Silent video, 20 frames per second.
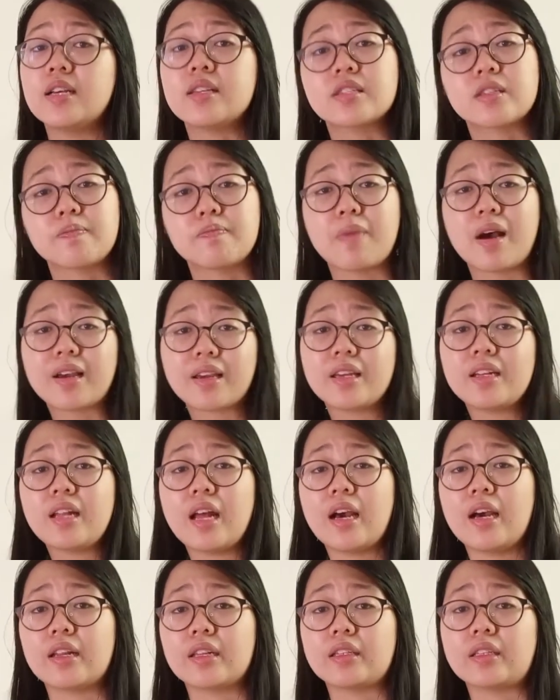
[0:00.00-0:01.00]
Semakin
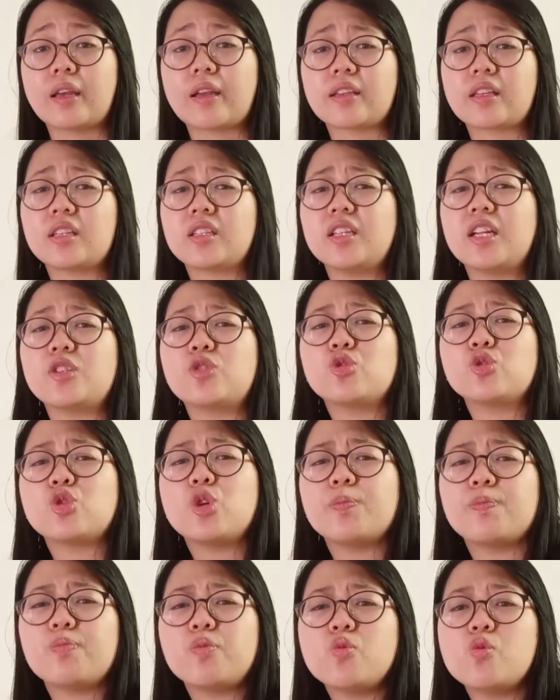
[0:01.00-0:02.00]
hari kita tidak
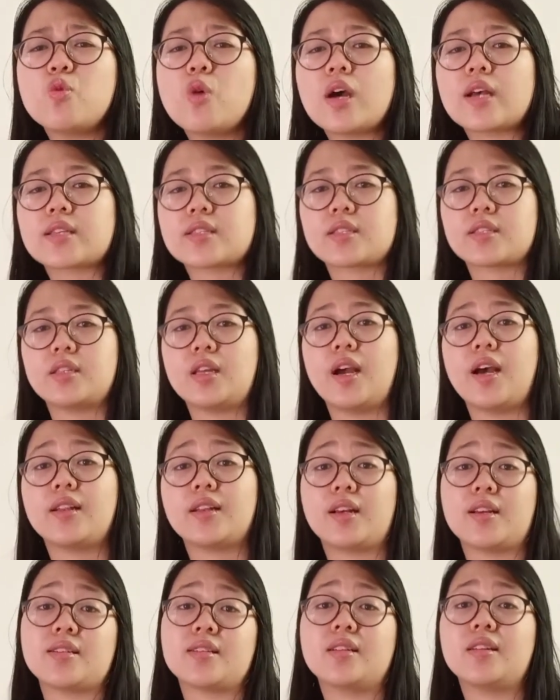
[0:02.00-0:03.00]
cukup puas
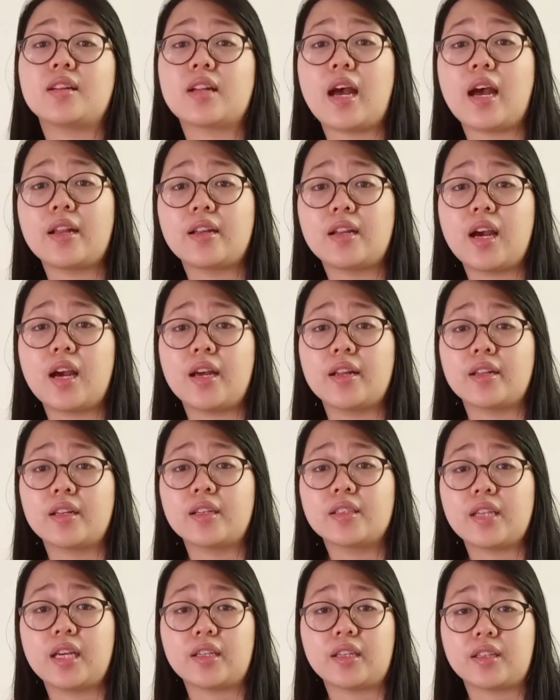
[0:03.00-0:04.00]
dengan
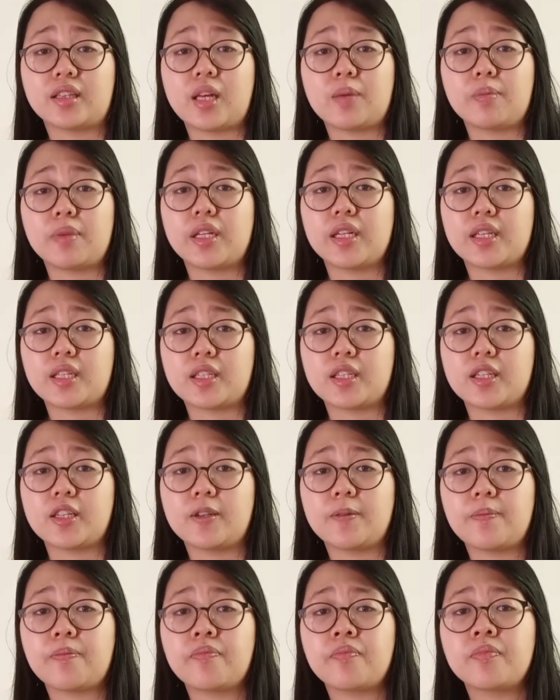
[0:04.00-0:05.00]
kesederhanaan yang kita miliki.
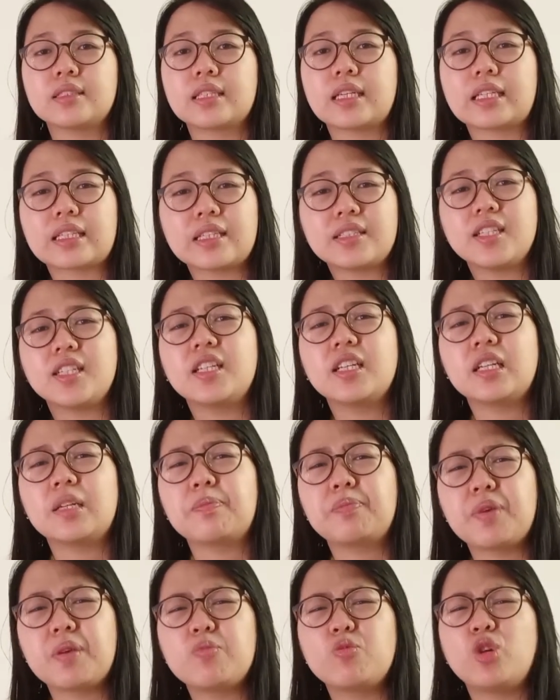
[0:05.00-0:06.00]
Kita
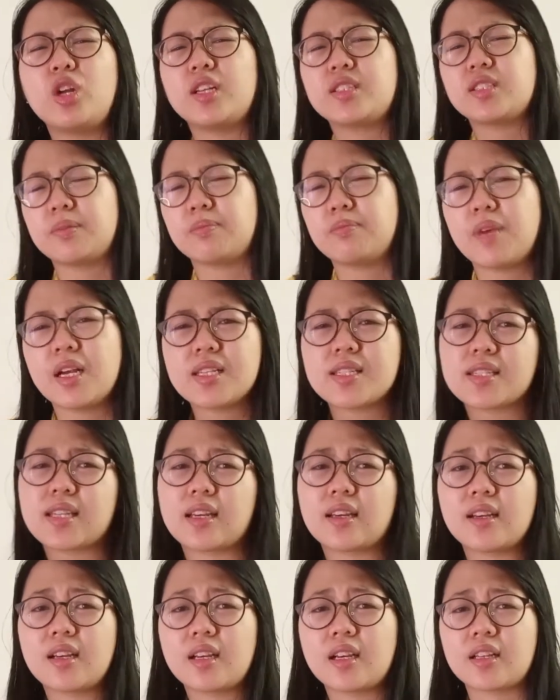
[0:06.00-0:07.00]
jadi lebih mudah cemas
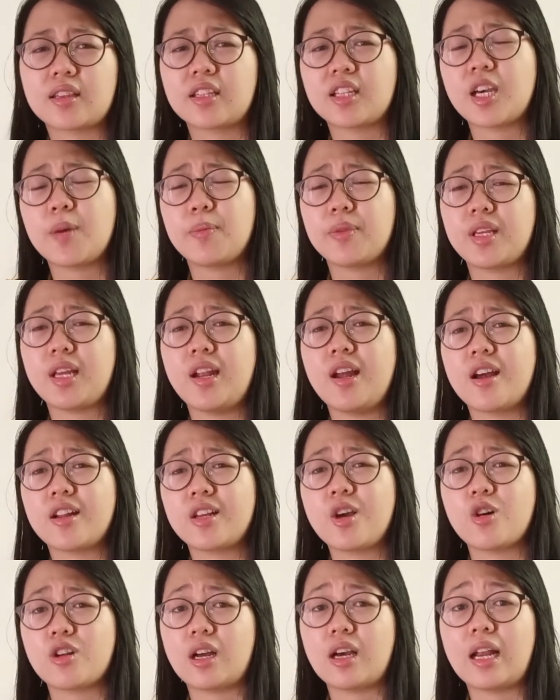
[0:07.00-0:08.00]
ketika
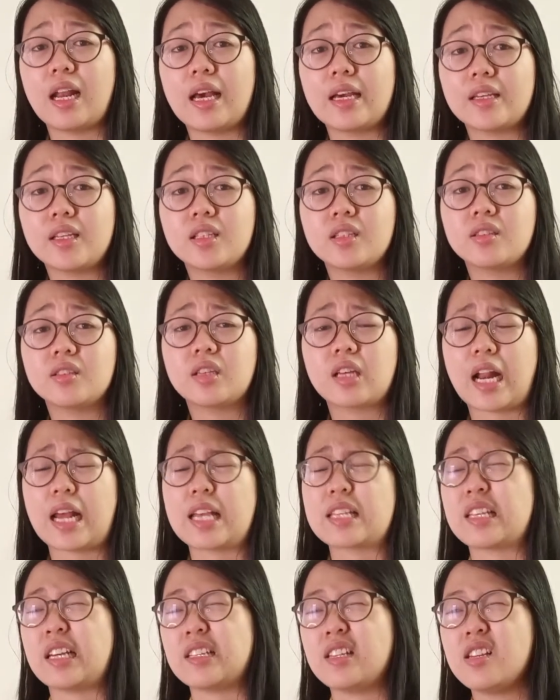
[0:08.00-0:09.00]
menyadari orang lain
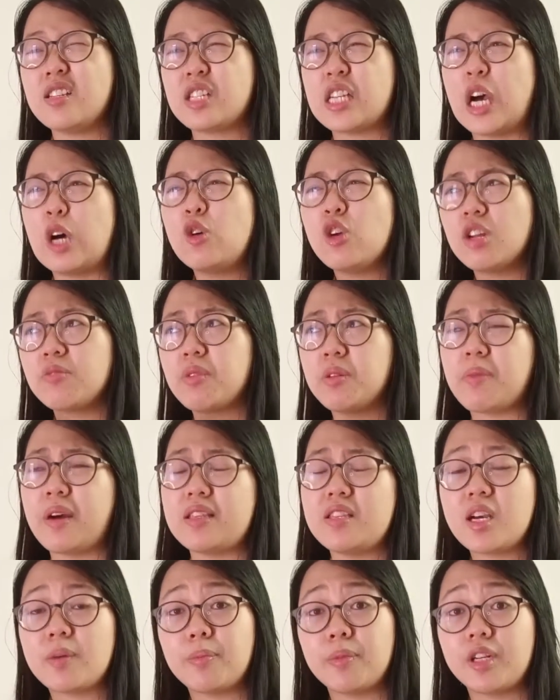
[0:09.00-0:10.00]
rasanya jauh lebih
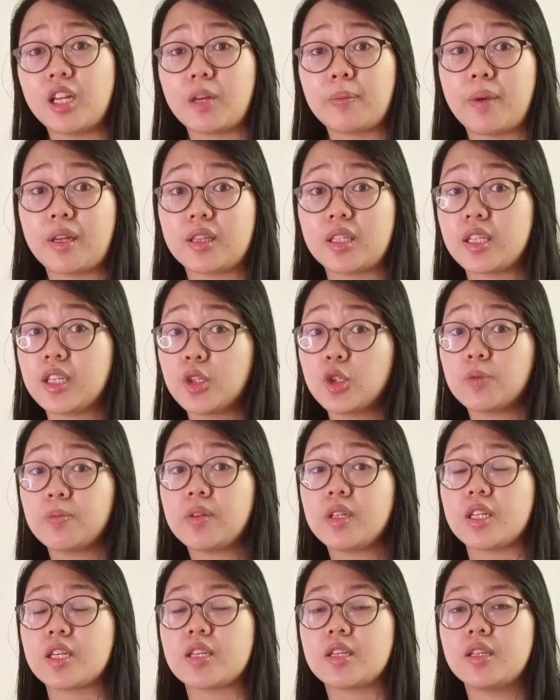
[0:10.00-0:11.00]
banyak menikmati hidup
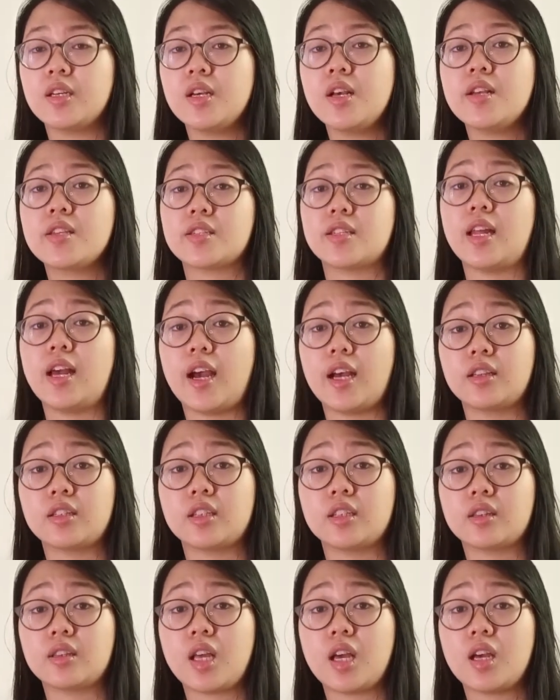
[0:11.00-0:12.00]
ini.
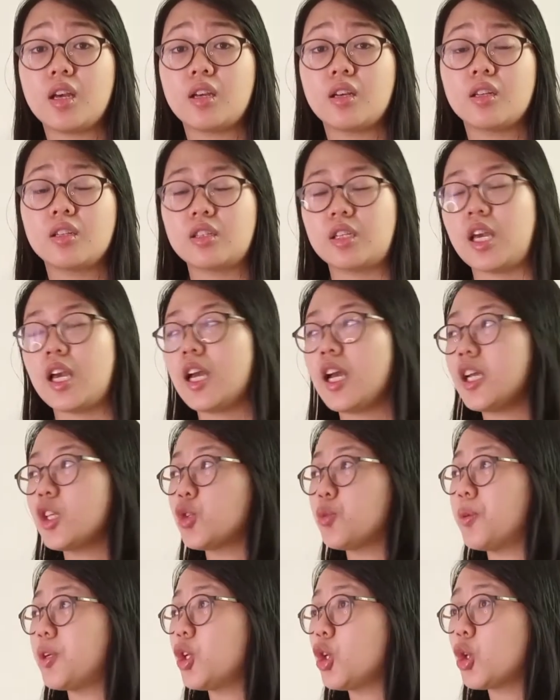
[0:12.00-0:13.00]
Sedangkan kita ya
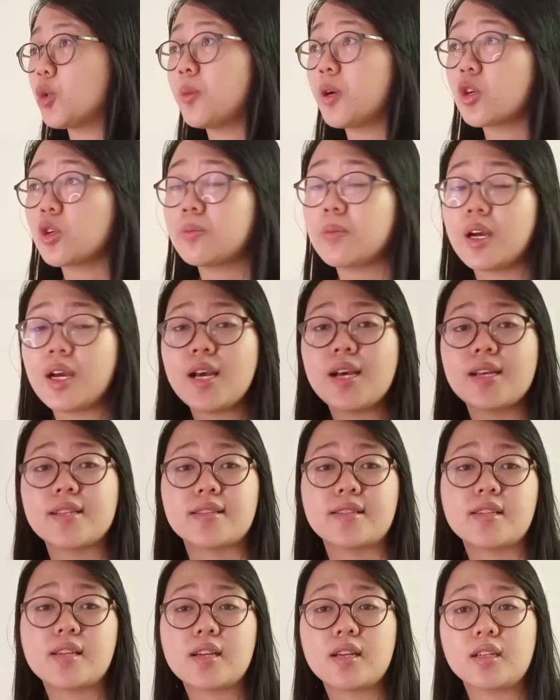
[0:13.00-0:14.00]
cuma di rumah-rumah
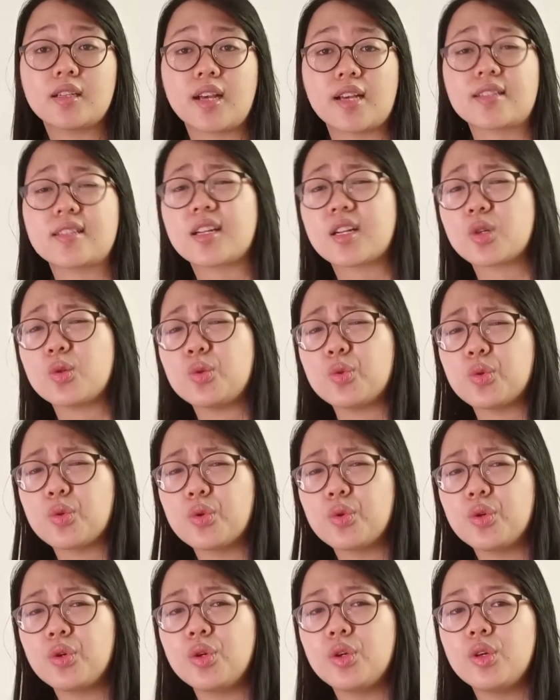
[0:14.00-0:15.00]
aja, nggak seru,
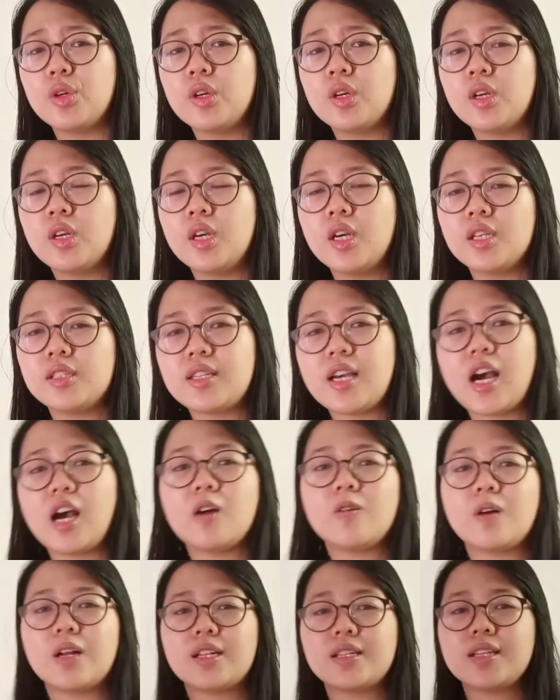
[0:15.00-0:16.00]
yang
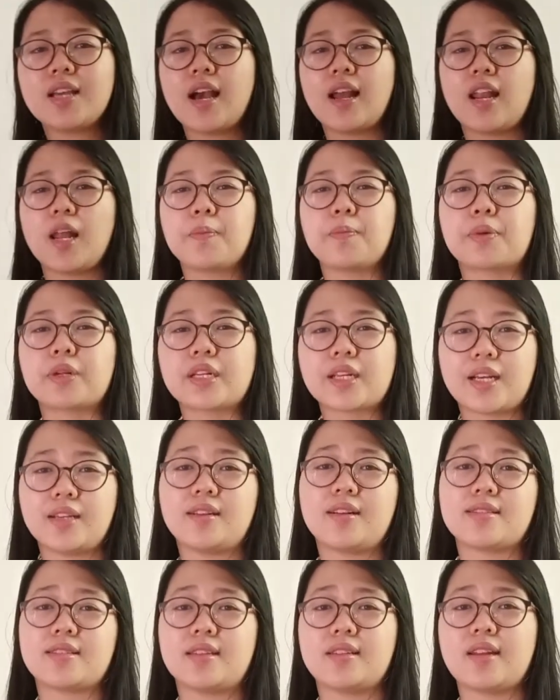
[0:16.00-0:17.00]
awalnya Allah
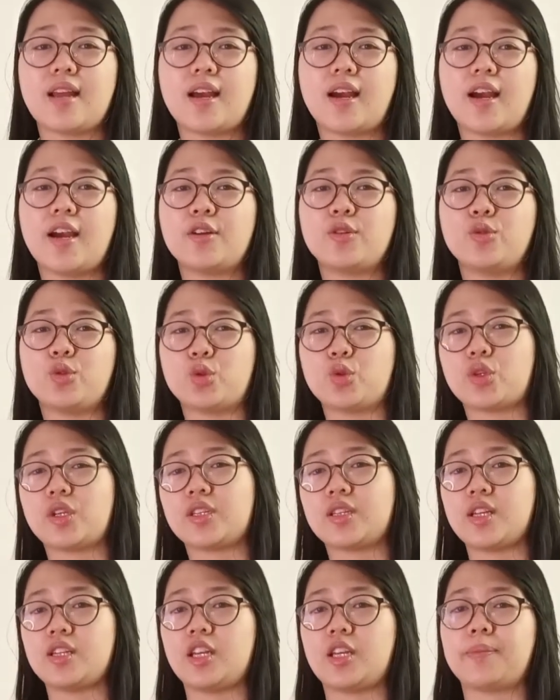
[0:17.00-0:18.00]
berikan kesenangan untuk
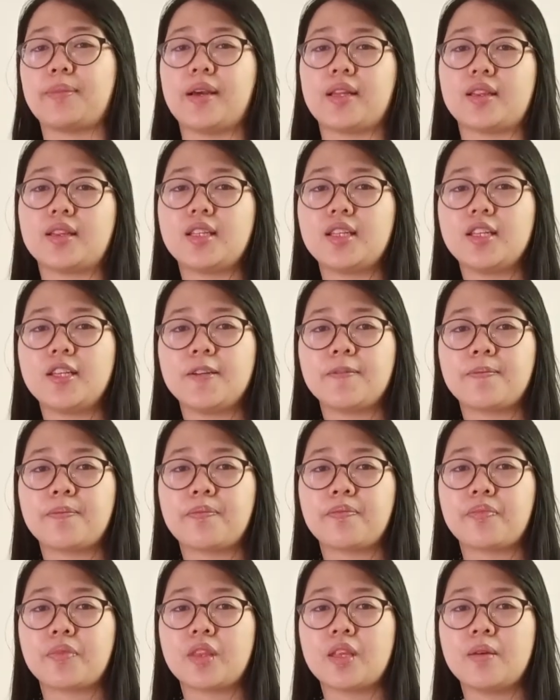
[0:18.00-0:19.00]
kita nikmati,
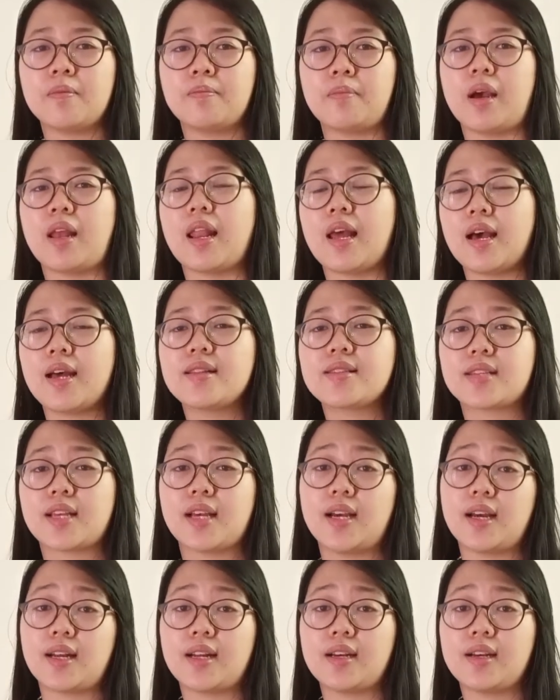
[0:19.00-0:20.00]
malahan
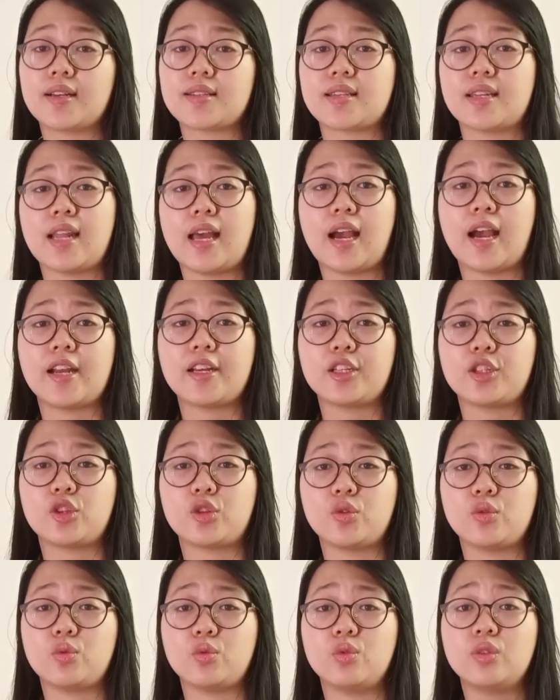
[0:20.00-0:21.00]
sekarang kesenangan
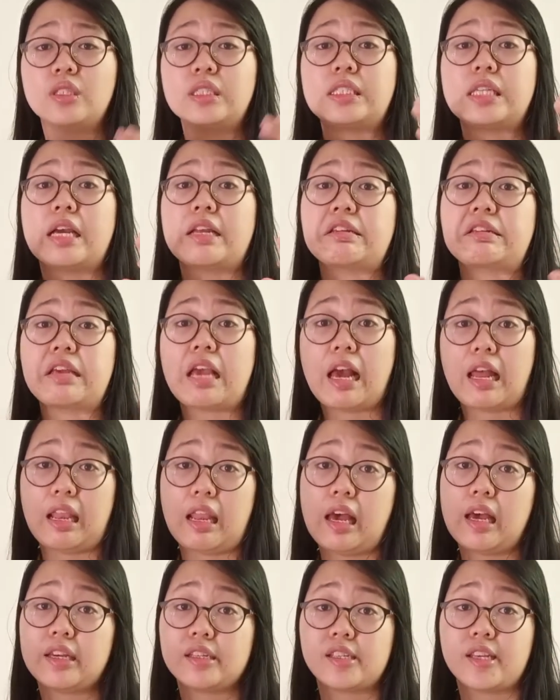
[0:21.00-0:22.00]
itu jadi
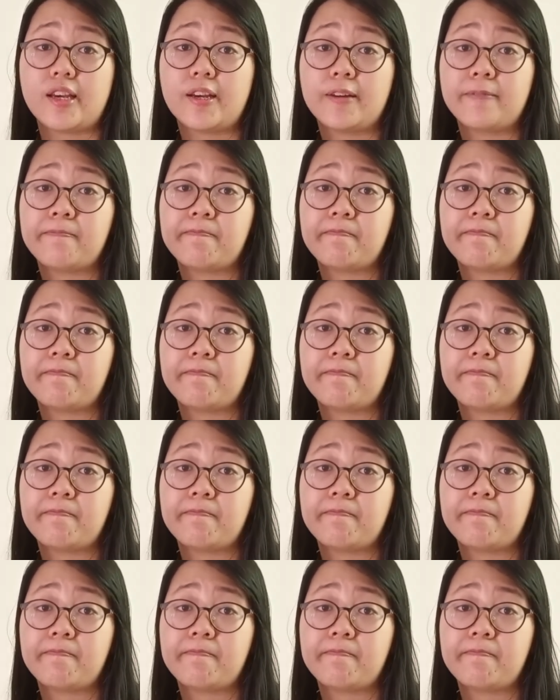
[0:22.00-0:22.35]
Allahnya.